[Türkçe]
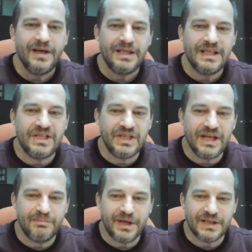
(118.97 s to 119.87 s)

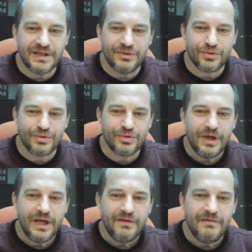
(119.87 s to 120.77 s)
Kişiden bahsediyoruz.
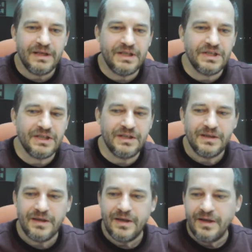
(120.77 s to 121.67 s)
Ve
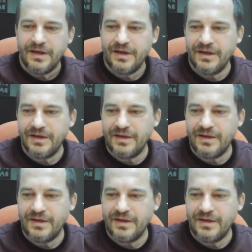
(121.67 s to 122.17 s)
kişi e,